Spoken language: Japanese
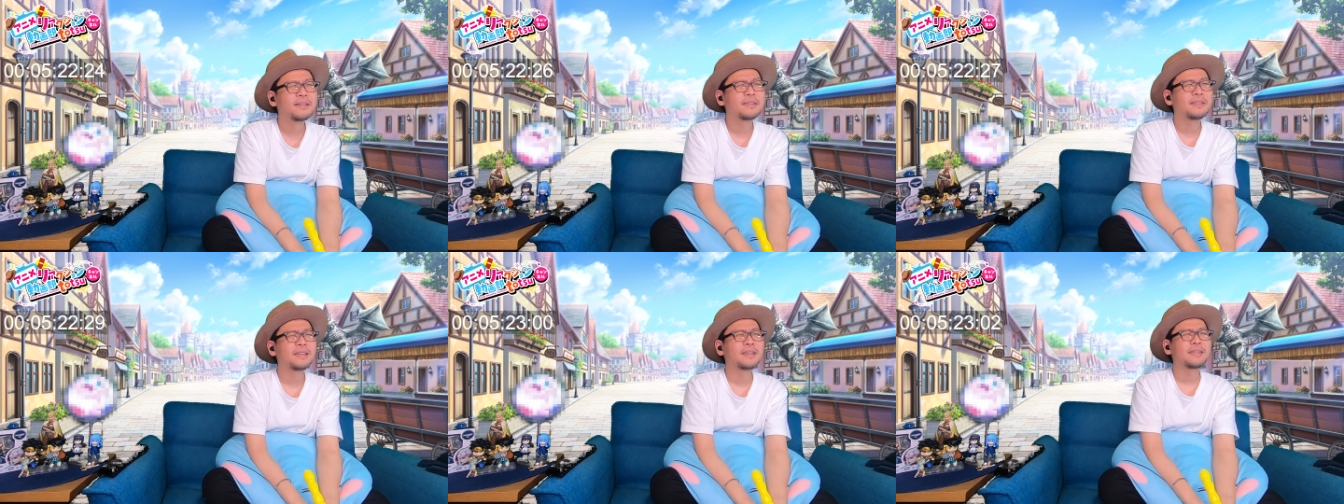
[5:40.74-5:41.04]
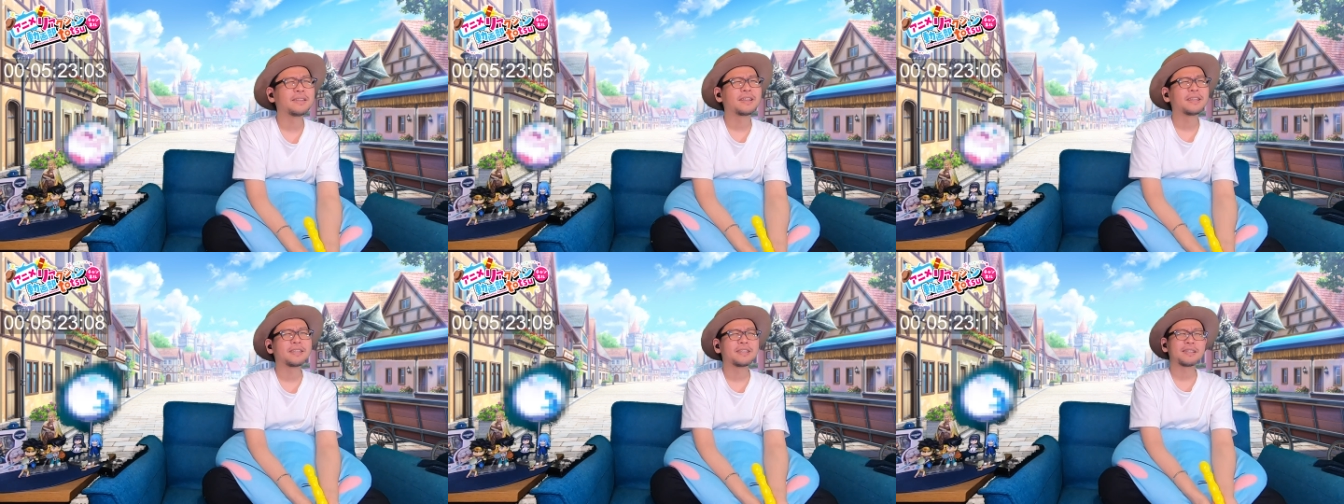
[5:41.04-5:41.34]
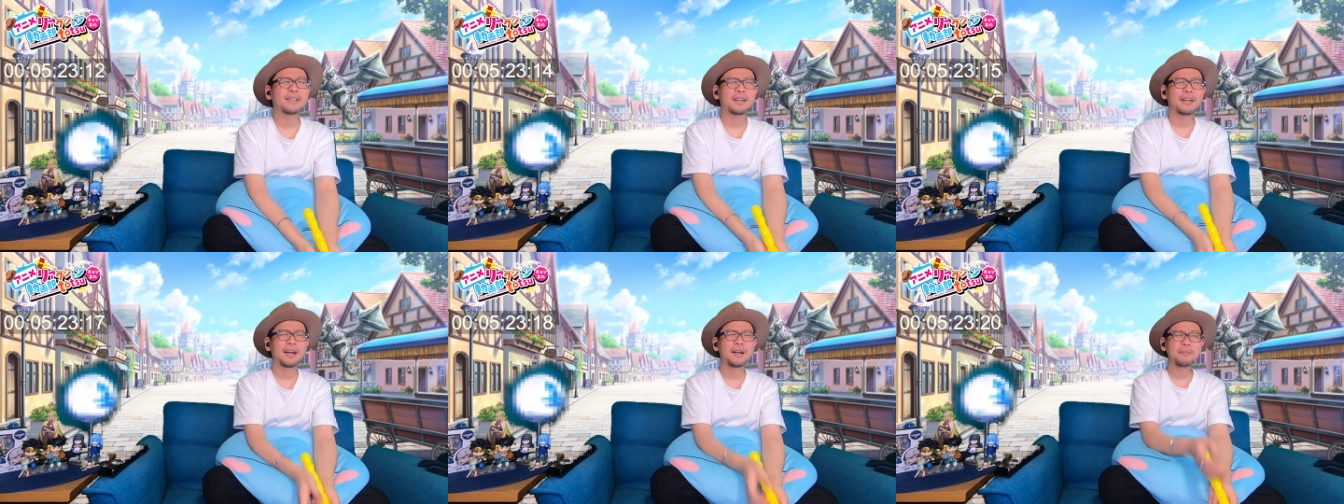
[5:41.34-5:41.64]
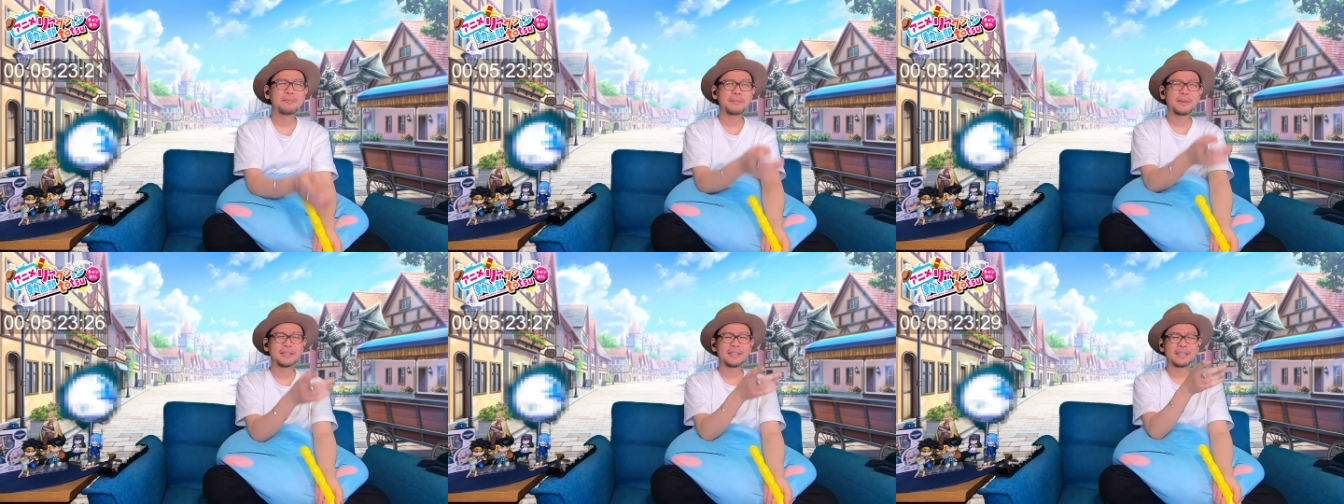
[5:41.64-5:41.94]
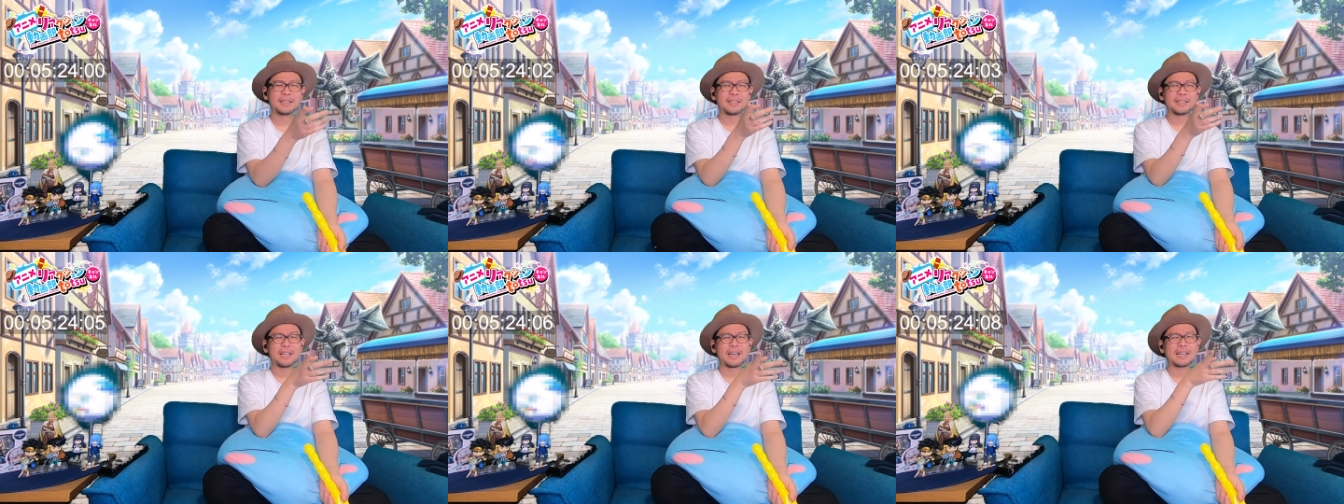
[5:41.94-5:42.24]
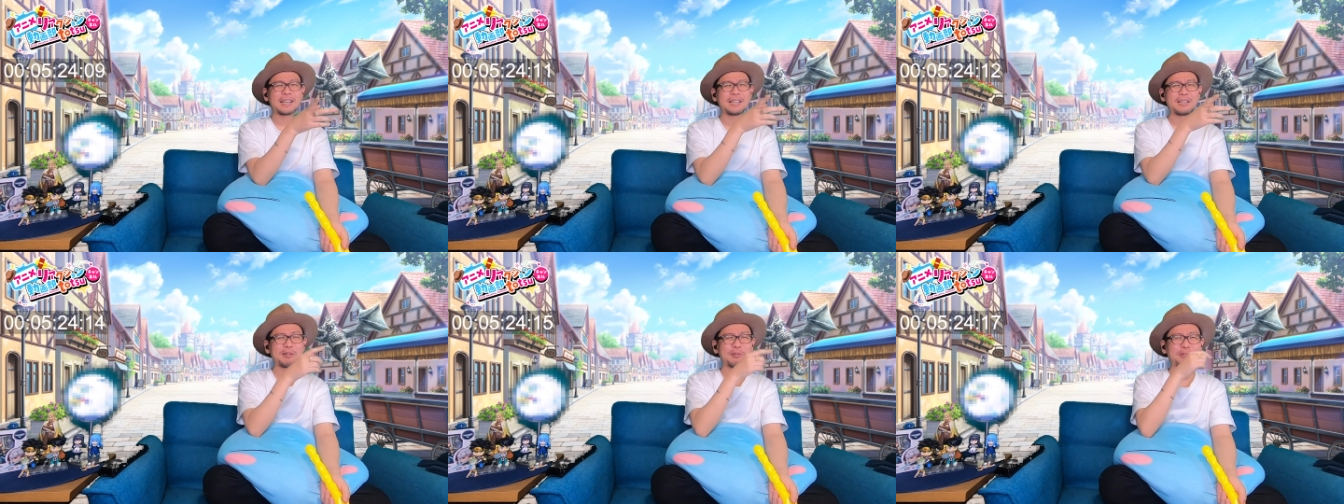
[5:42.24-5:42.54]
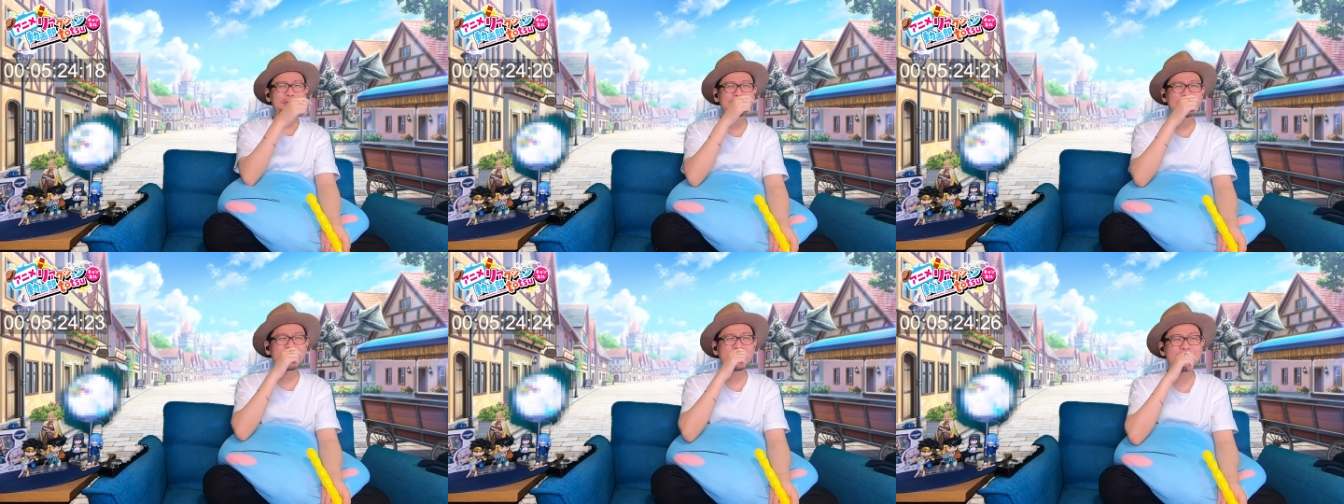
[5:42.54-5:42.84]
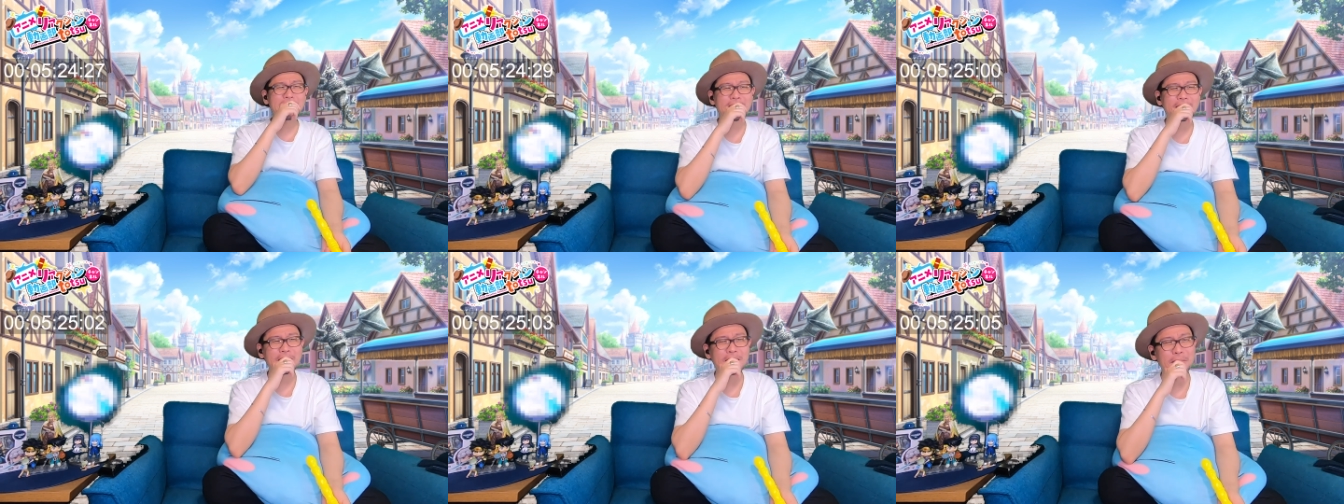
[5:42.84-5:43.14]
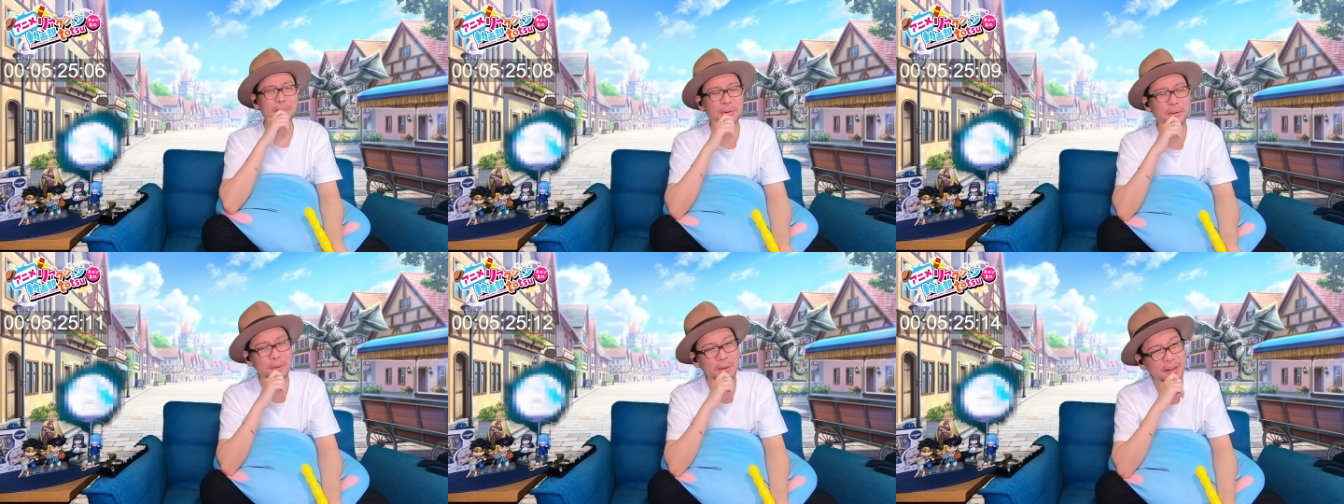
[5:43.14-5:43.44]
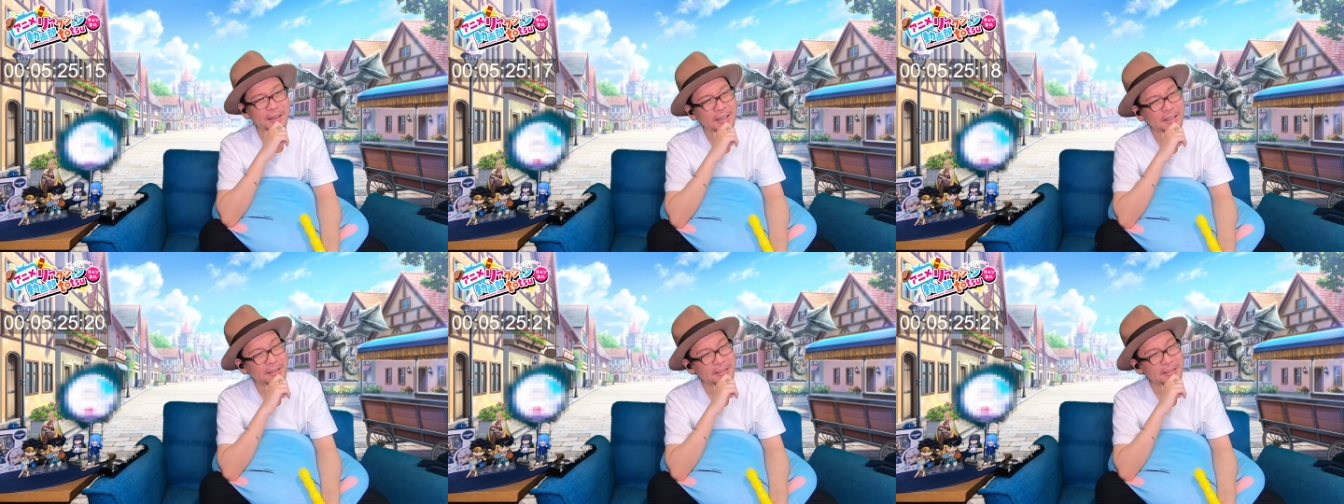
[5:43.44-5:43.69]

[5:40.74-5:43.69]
いやいやいや、あんまだって仲良くないからもら